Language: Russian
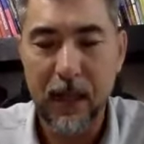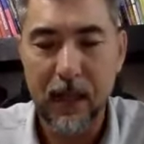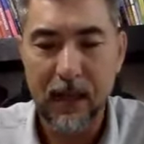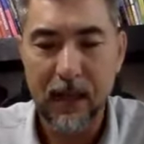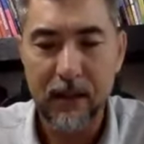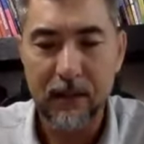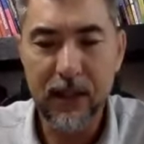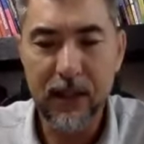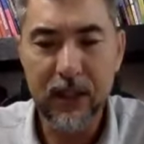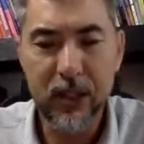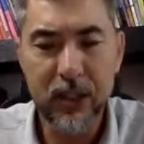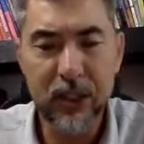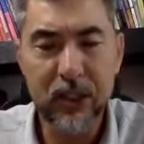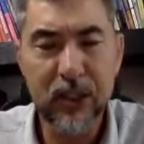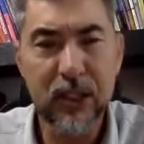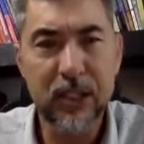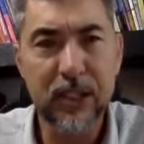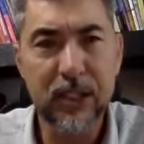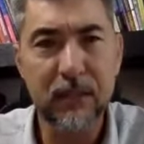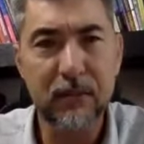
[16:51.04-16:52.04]
В нашей
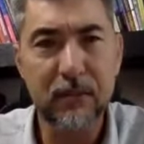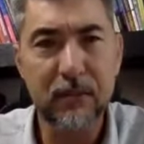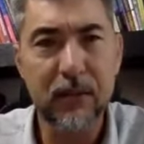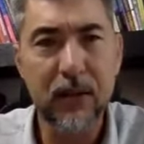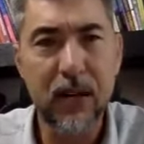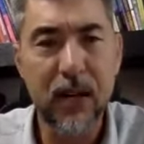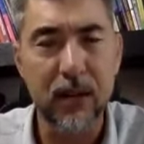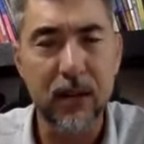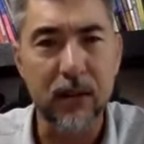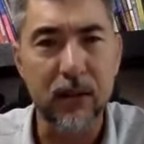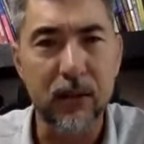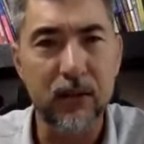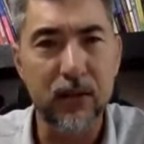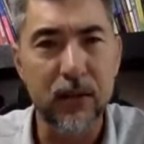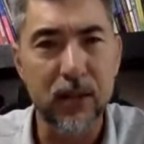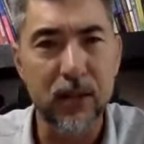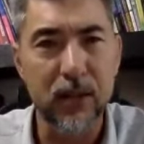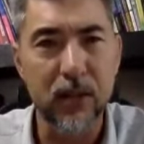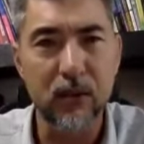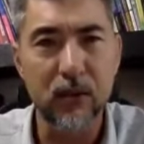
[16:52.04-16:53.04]
жизни бывают
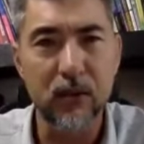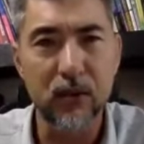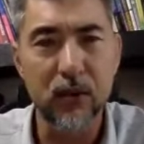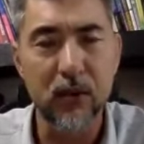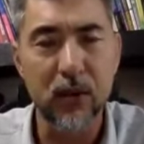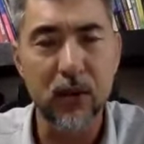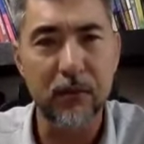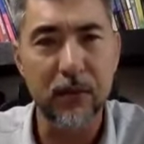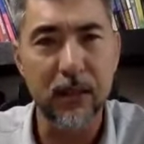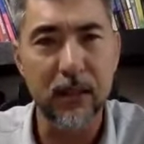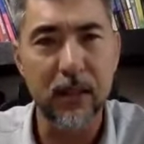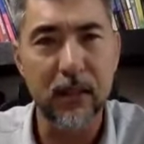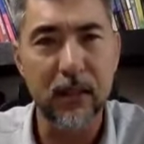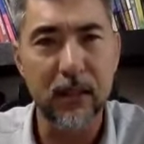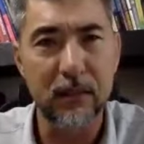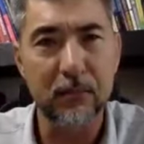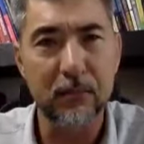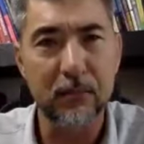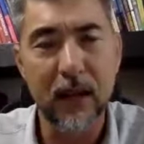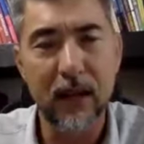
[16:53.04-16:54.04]
люди неудобные,
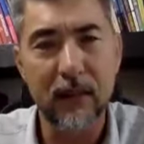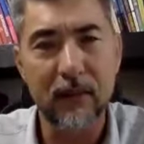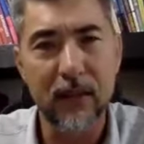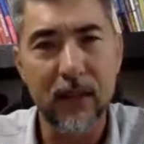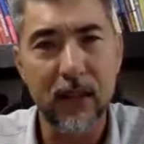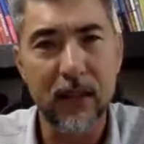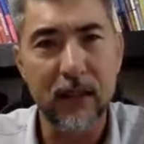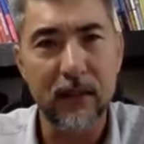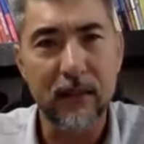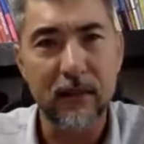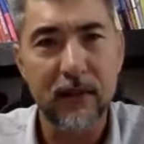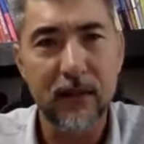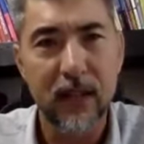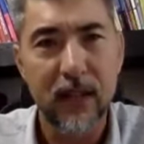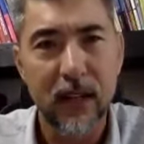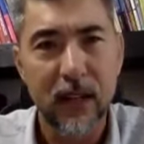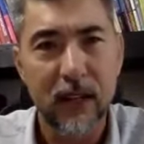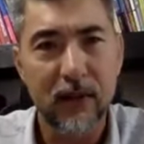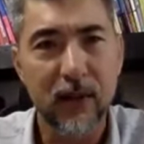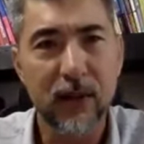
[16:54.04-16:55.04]
не правда ли?
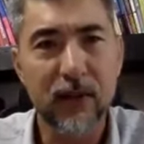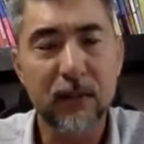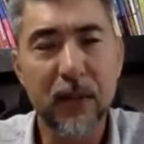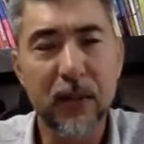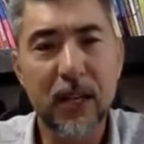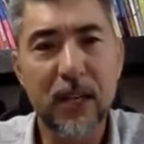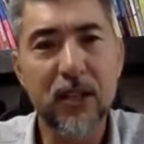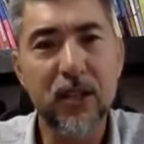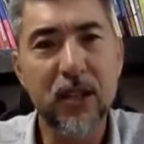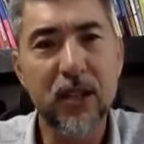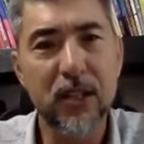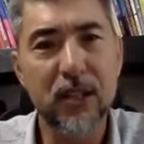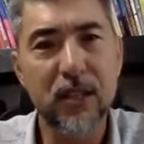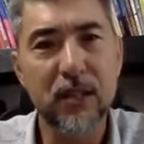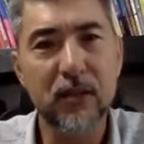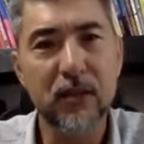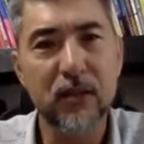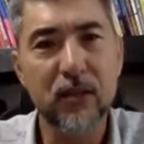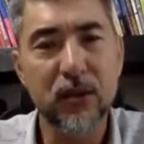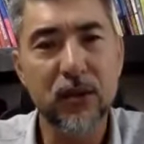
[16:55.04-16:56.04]
Вот в моей
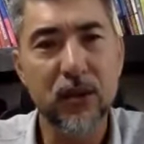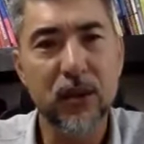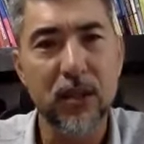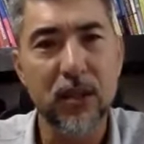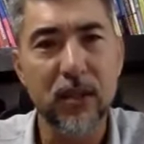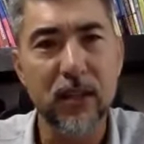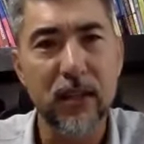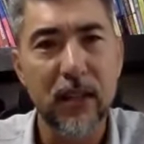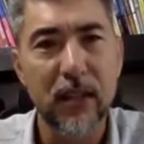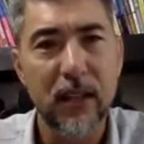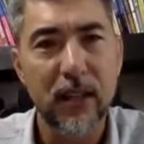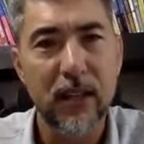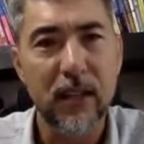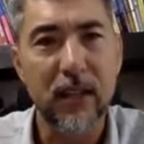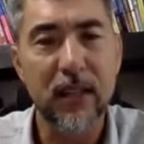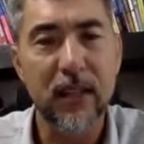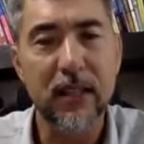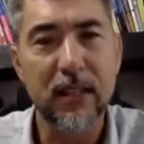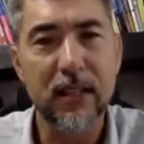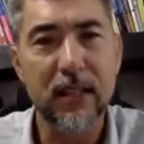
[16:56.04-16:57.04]
жизни тоже
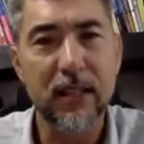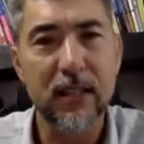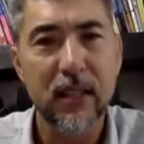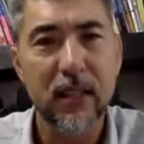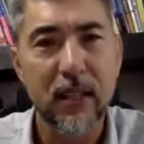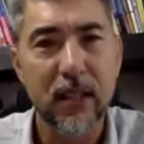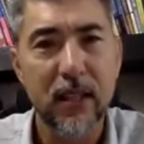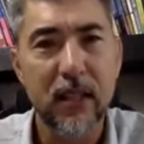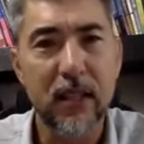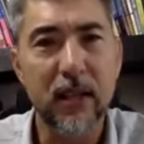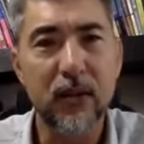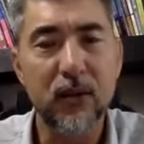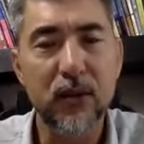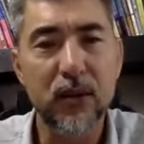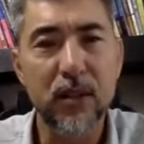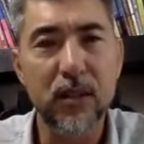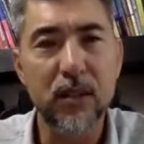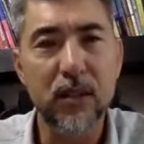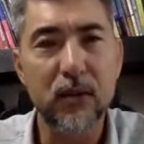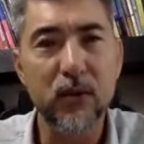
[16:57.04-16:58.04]
есть
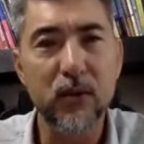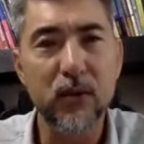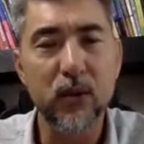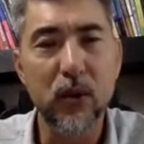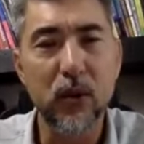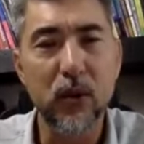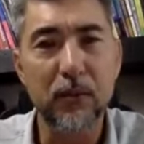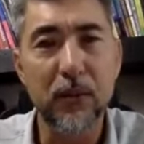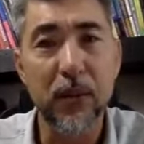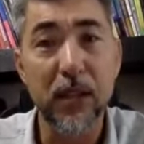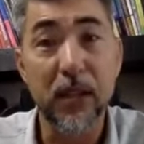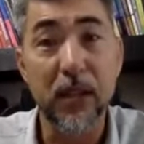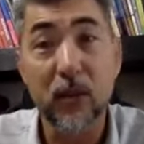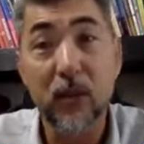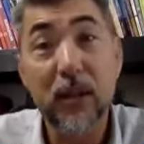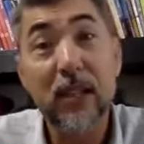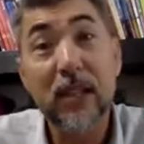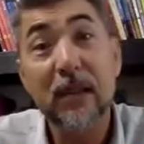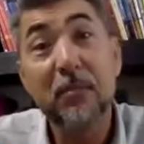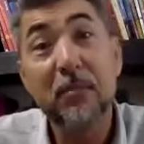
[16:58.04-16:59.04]
люди неудобные,
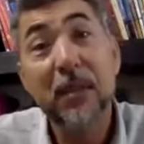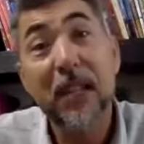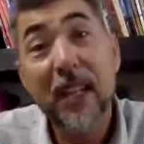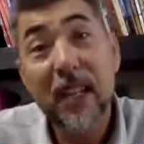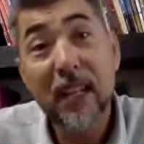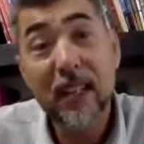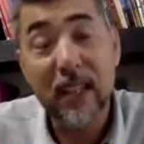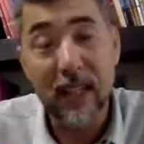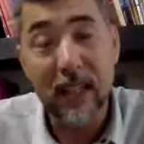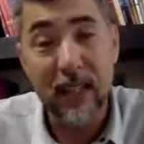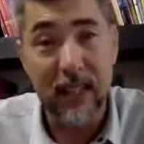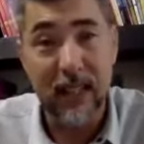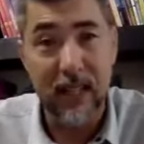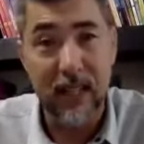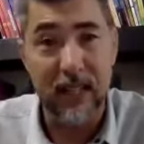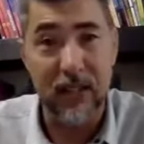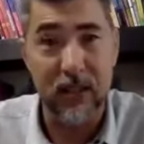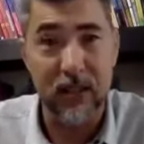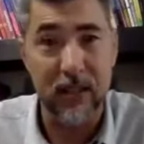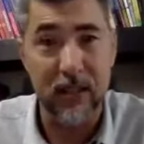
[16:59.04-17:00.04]
но это мне так
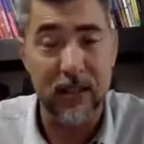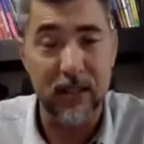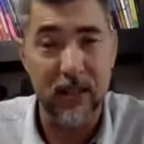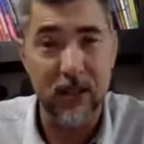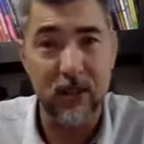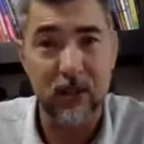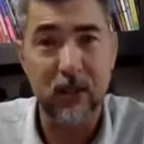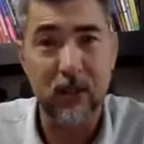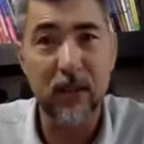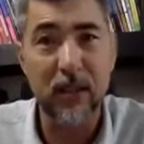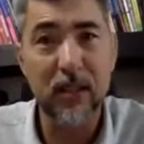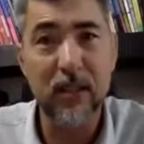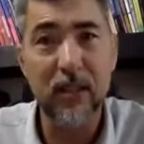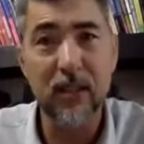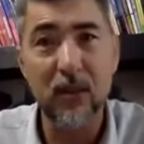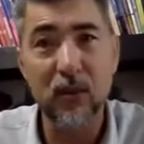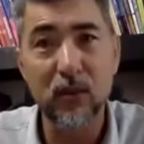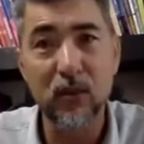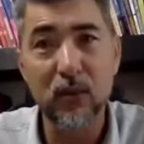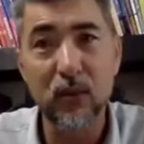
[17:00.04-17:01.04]
кажется, что они
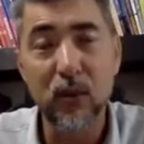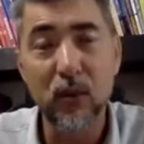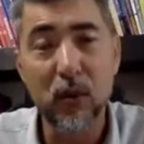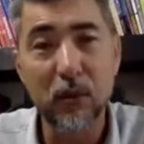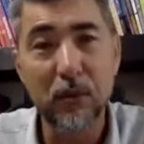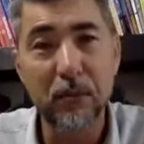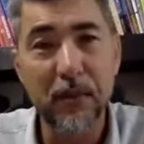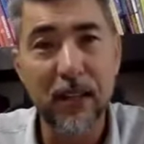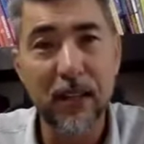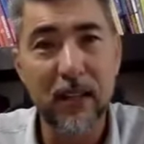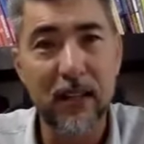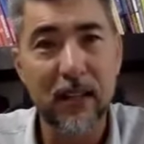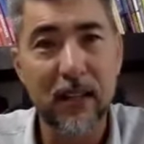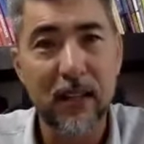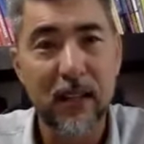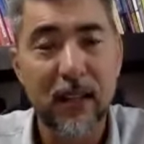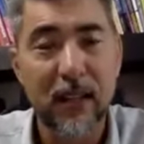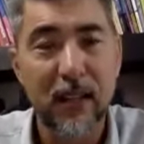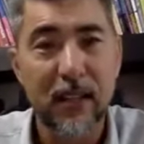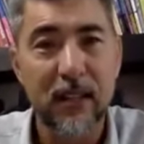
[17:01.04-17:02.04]
неудобные.
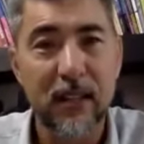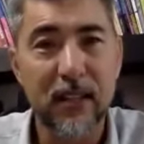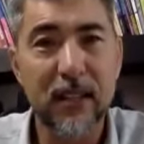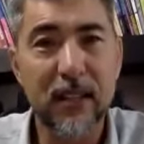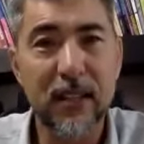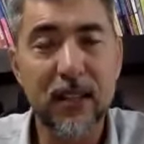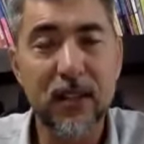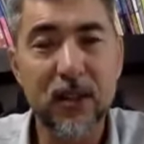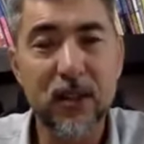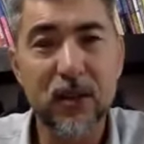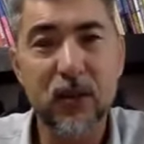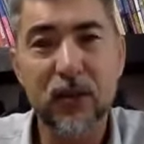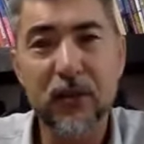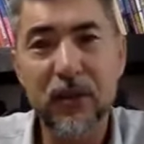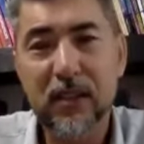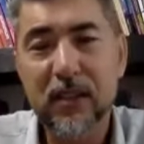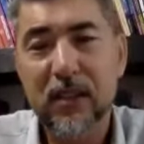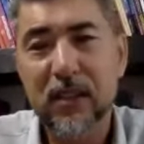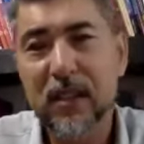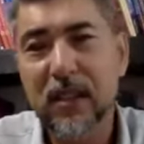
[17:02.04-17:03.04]
И знаете, что
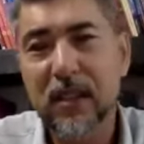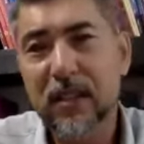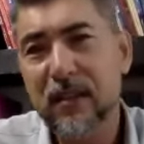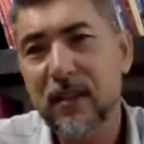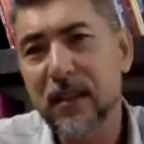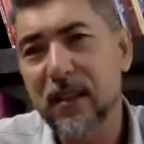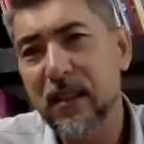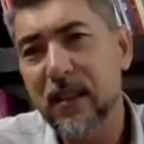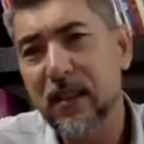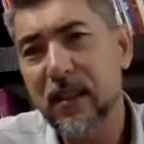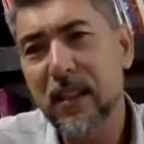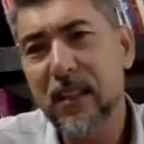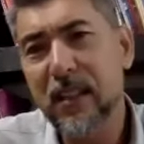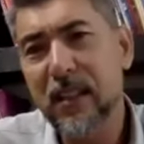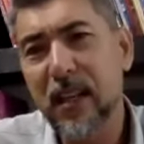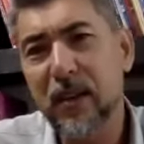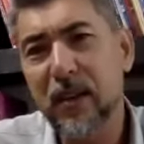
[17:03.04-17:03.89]
вот э, иногда